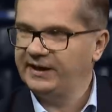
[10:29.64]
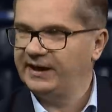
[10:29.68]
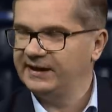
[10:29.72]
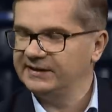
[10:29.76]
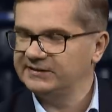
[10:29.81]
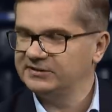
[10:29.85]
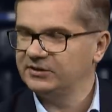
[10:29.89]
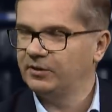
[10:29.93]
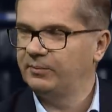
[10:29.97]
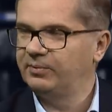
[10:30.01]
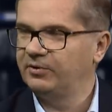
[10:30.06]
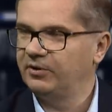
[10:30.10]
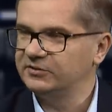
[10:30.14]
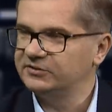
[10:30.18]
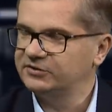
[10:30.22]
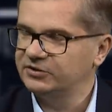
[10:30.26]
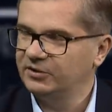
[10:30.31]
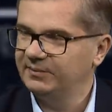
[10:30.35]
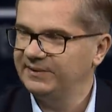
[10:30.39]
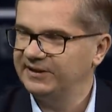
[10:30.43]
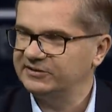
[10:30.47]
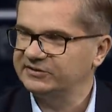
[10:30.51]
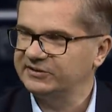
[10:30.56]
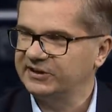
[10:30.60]
jest
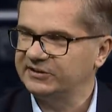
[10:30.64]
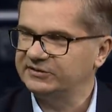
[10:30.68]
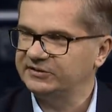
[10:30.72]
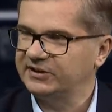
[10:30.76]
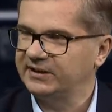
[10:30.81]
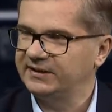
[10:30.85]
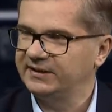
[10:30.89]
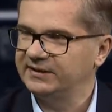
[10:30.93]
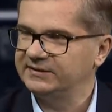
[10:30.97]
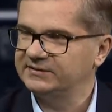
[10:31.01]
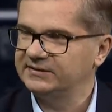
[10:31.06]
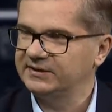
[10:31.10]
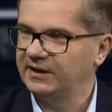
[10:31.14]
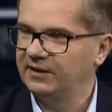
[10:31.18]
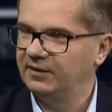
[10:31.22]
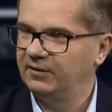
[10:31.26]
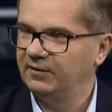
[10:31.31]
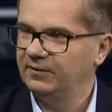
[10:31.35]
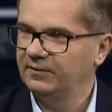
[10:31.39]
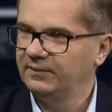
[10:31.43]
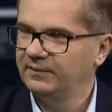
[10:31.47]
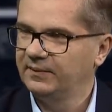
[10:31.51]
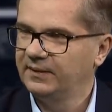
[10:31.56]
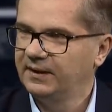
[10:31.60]
obrońcą Leszka
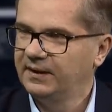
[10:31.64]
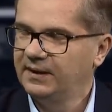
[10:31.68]
Czarneckiego.